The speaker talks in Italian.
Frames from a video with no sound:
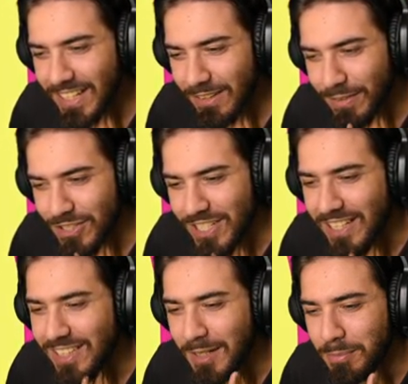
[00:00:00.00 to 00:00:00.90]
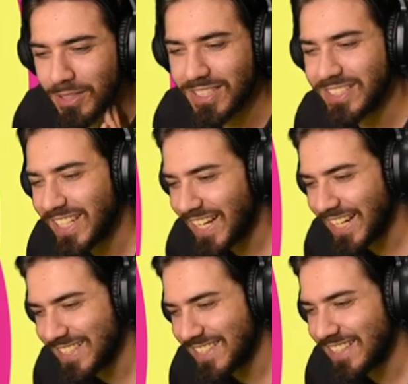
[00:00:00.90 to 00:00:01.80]
l'affascinante reporter della
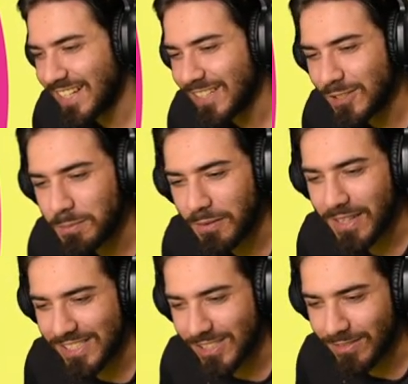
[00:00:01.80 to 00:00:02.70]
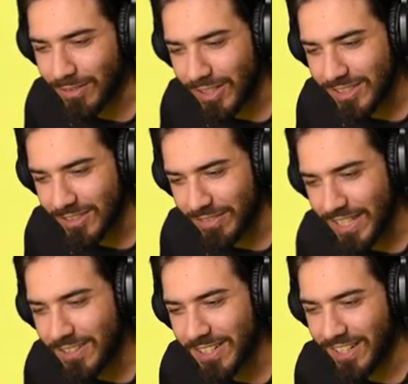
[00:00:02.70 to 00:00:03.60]
Gazzetta del Cupa vi ha sconvolto,
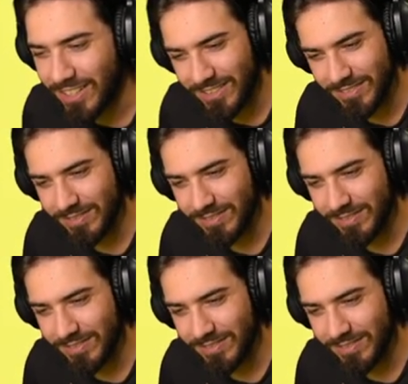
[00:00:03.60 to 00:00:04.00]
vero o no?